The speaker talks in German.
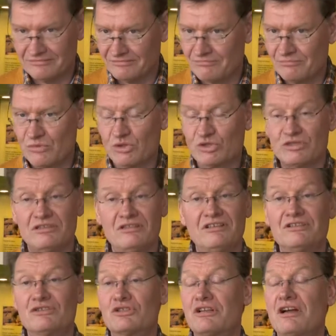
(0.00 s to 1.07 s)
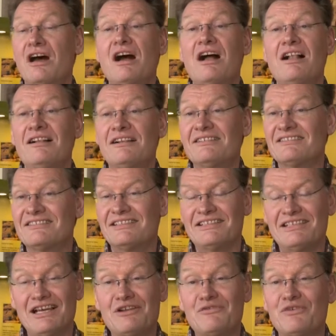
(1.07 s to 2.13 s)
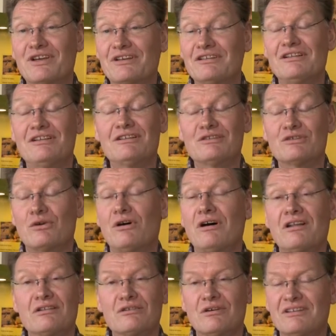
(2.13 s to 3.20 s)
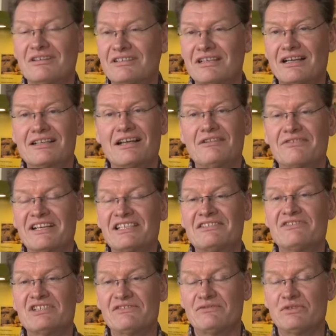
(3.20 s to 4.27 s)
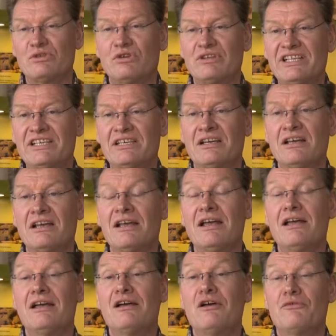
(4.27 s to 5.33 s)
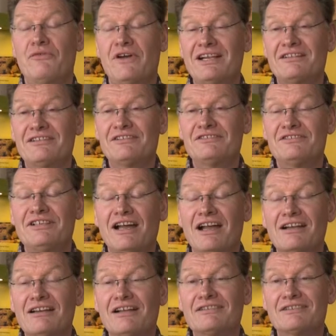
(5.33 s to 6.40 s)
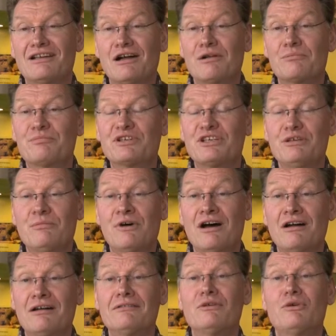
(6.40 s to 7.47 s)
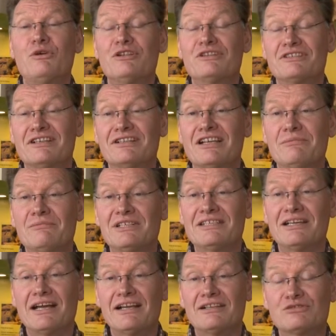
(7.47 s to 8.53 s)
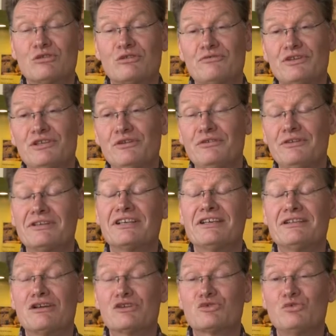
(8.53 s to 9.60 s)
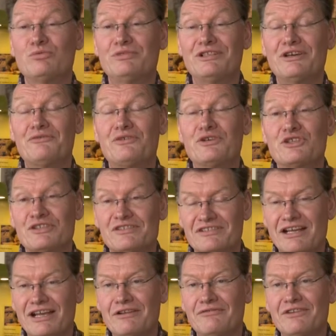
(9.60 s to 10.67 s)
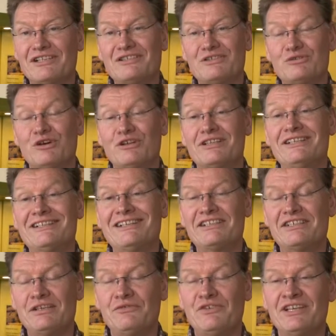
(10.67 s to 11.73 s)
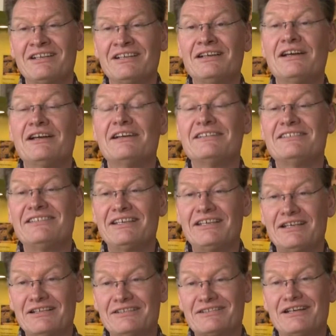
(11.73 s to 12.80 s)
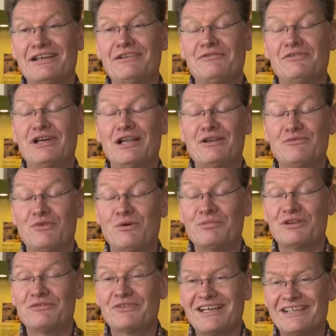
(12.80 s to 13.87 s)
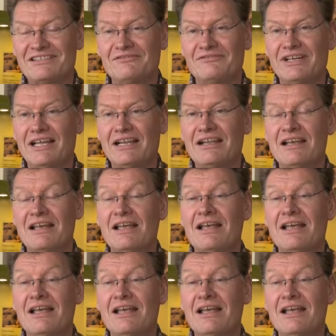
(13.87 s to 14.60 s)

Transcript: Muschelschalen sich entwickeln dort und daran fressen, wissen wir noch nicht. Fakt ist, die Angler sagen prima, Hölzer in der Mitte heißt, dort wird die Kinderstube der Fische sein, weil sie dort in den Käfigen sicher sein werden vom Gefressen werden.